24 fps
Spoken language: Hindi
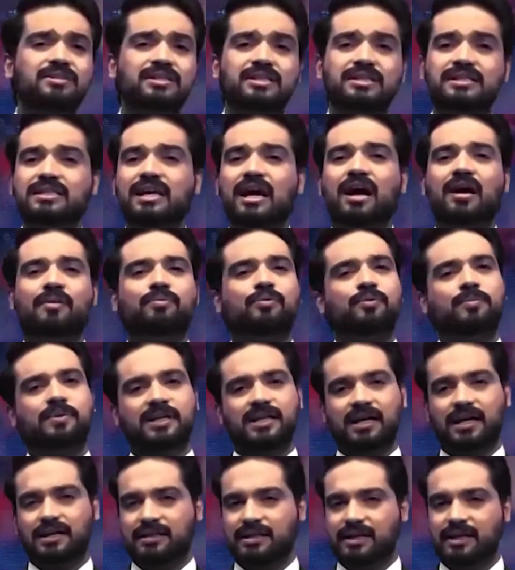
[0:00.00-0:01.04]
चीज़ें आपको
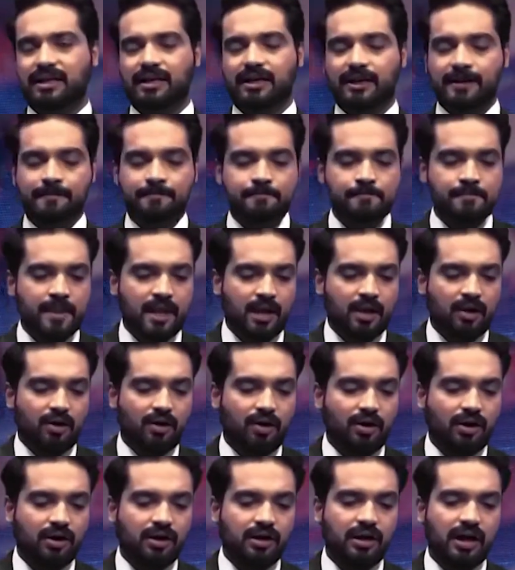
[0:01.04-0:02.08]
बताती गई हैं
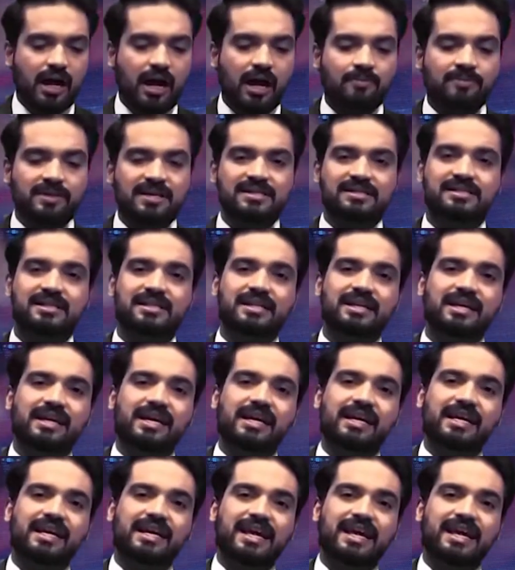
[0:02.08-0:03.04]
और आपने ज़िंदगी